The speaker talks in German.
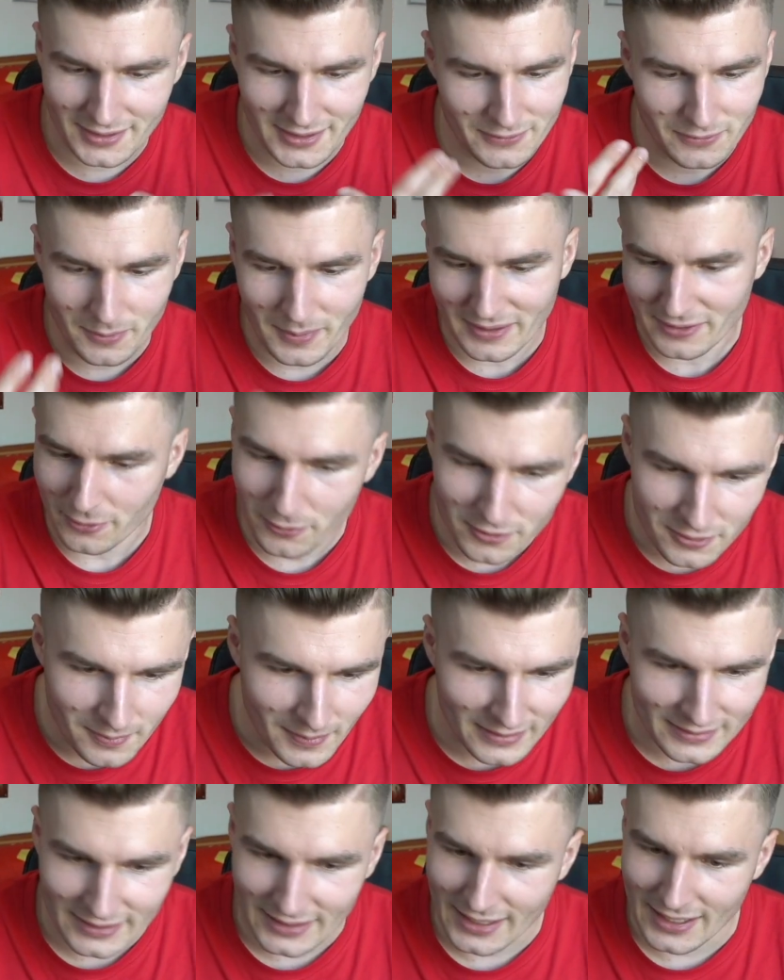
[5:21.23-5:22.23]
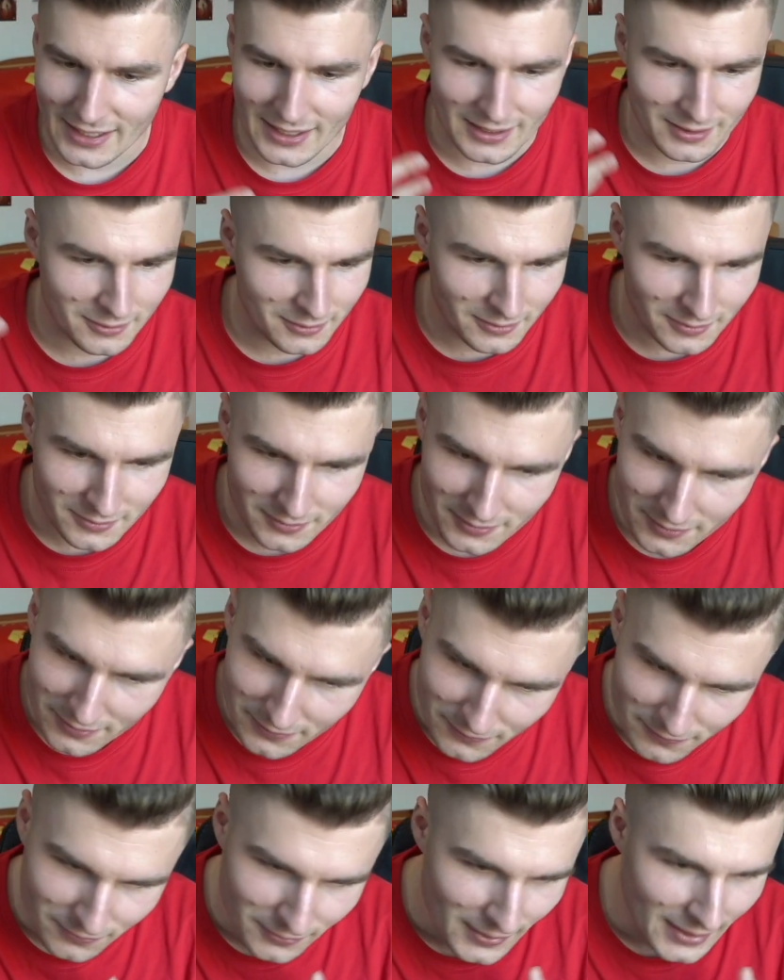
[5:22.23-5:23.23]
Informationsmaterial und
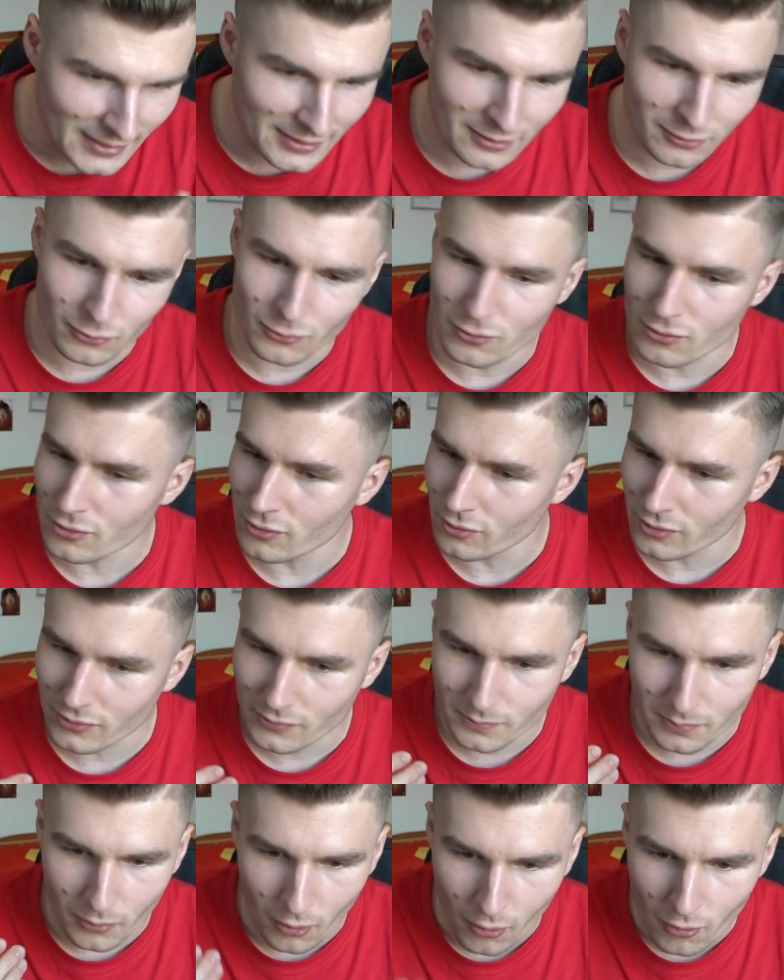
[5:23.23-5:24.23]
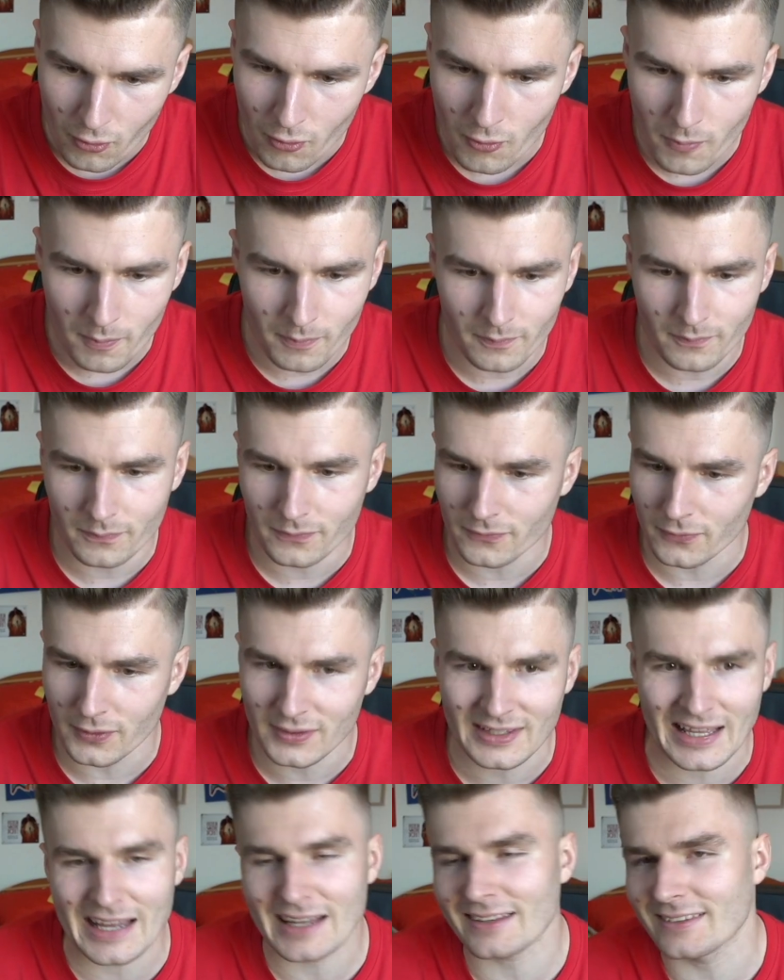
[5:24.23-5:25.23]
Pferdedungen und Proben von
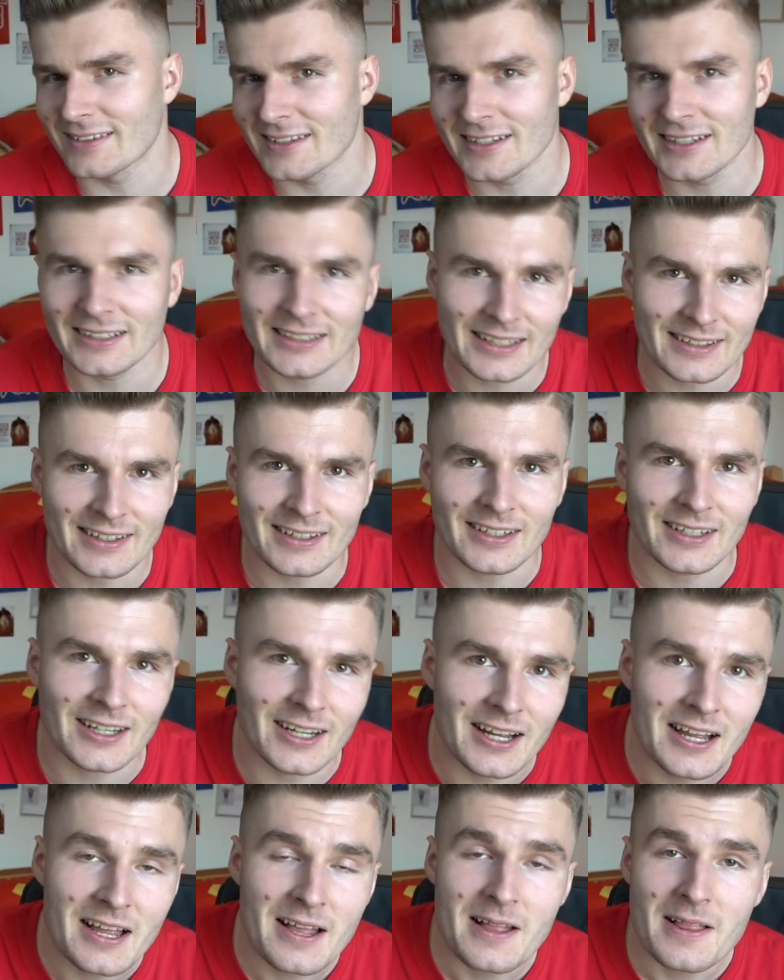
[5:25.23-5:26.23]
Dachziegeln etc.